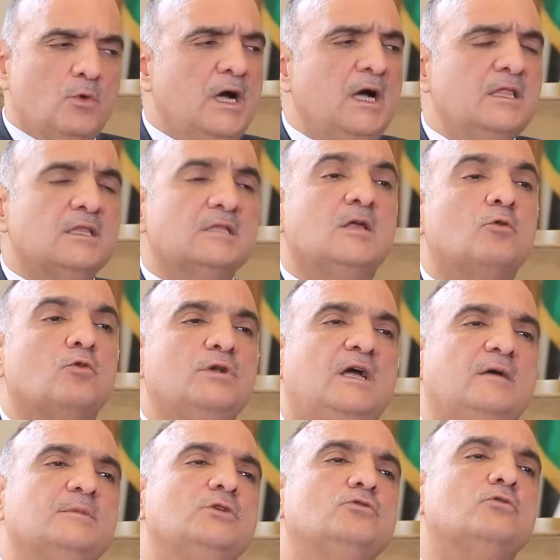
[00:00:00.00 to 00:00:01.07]
وهذا دور
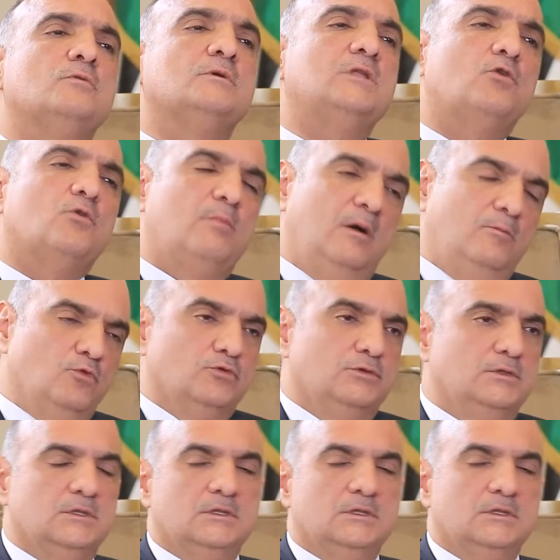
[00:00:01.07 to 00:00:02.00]
حميد ودور محمود